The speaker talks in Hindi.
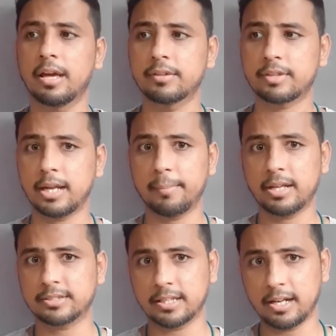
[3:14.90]
इसके लिए
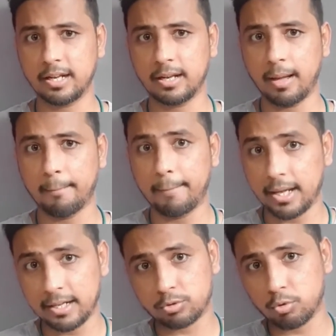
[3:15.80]
मेरा चैनल
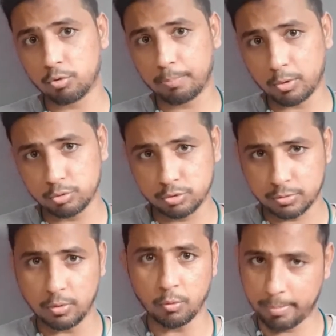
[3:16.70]
पहले तो उस पर
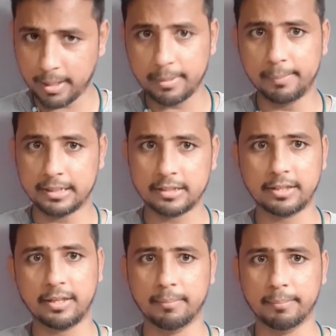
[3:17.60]
कुछ रुपये भी बने
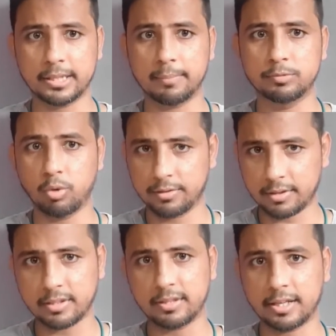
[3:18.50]
थे मतलब
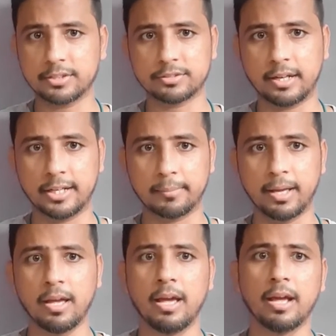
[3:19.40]
2017 की स्टार्टिंग
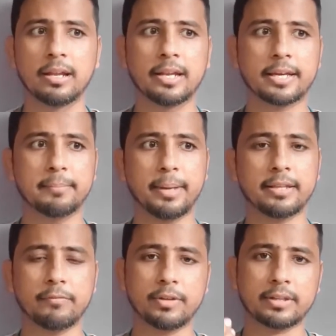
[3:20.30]
में लेकिन
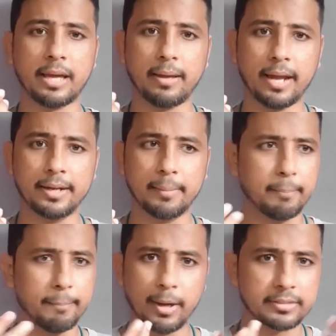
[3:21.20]
मैंने फिर क्या है एंड
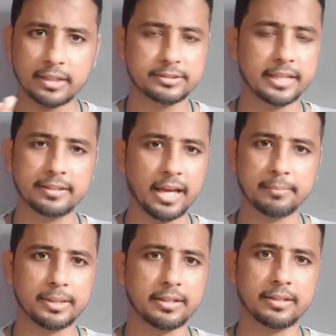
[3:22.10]
मैं इतना
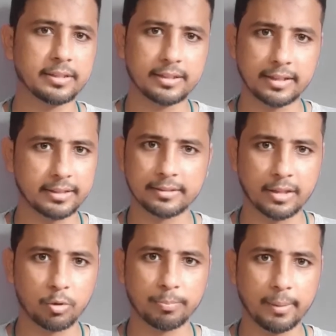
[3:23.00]
ध्यान भी नहीं देता था कि
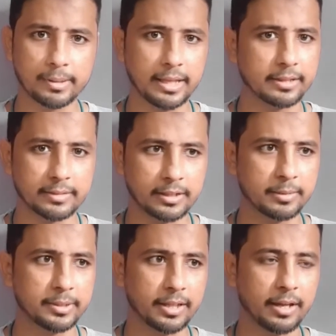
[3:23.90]
कितना रुपया बना है कितना
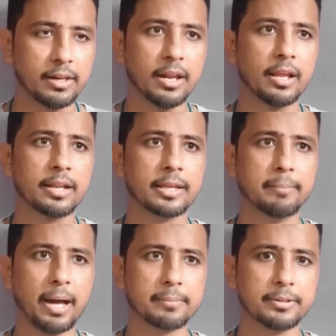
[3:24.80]
नहीं बना है
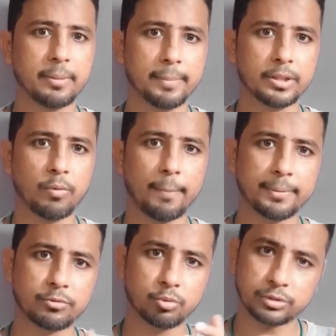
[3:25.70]
लेकिन बाद में जब मैंने
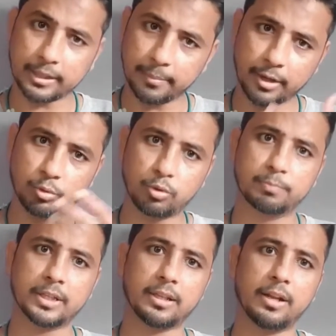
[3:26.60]
वापस सोचा कि मेरा
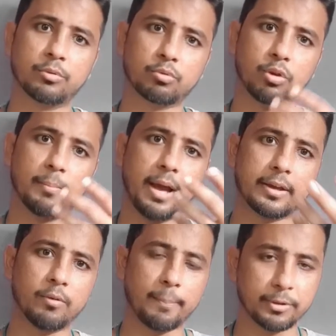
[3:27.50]
यूट्यूब चैनल है उसको ही मैं
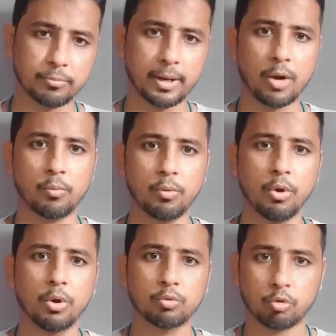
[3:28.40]
आगे वापस बढ़ाऊँ
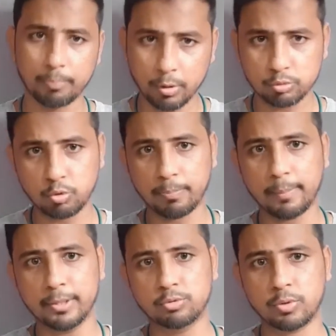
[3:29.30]
तो उस पर कुछ
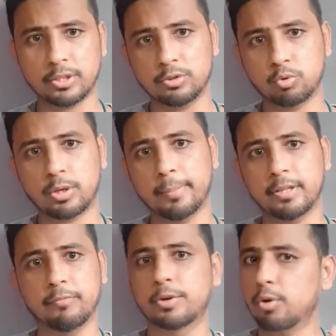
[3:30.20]
रुपये बन चुके थे जो कि
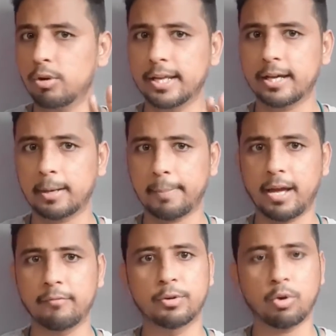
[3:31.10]
मैंने विड्रॉल नहीं कर
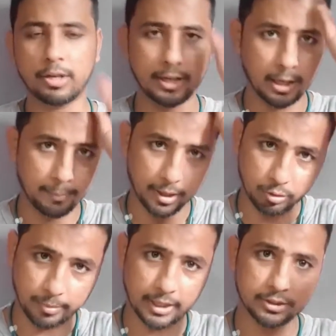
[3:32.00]
पाया विड्रॉल नहीं कर पाया
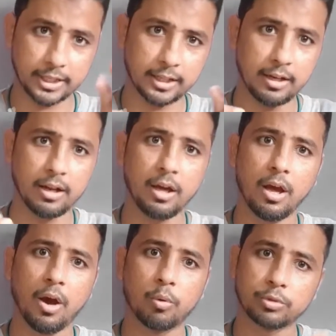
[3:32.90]
तो मेरा चैनल
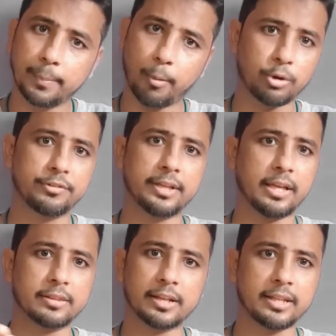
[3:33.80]
उनकी पॉलिसी
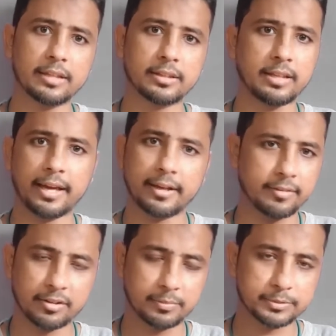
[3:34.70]
के अंदर नहीं आता था एक
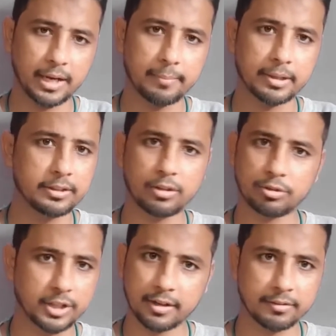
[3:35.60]
हज़ार सब्सक्राइबर नहीं थे
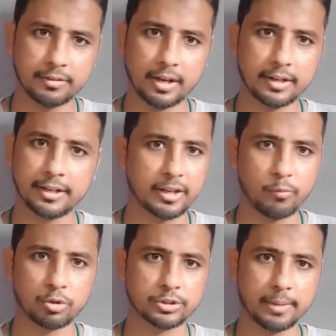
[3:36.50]
और चार हज़ार घंटे के
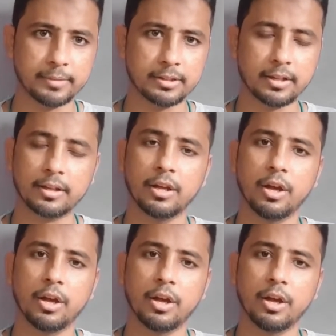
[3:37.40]
वॉच टाइम नहीं थे